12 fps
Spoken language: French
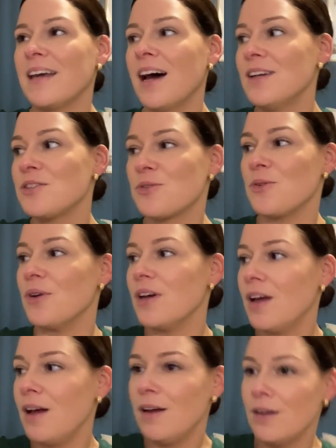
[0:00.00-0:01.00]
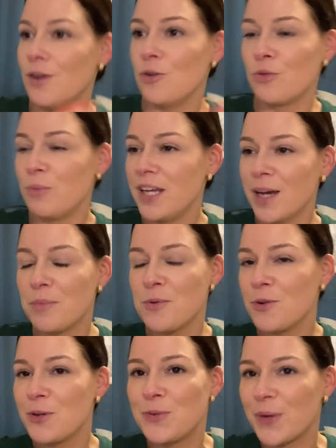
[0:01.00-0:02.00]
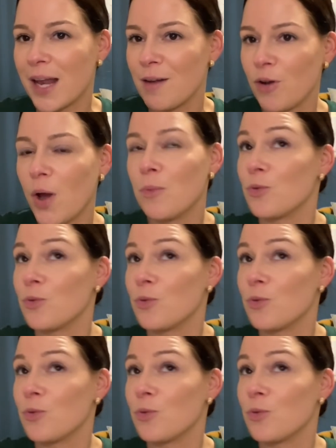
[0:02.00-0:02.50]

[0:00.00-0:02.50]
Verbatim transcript: Parce que j'oublie un peu de clôturer le vlog,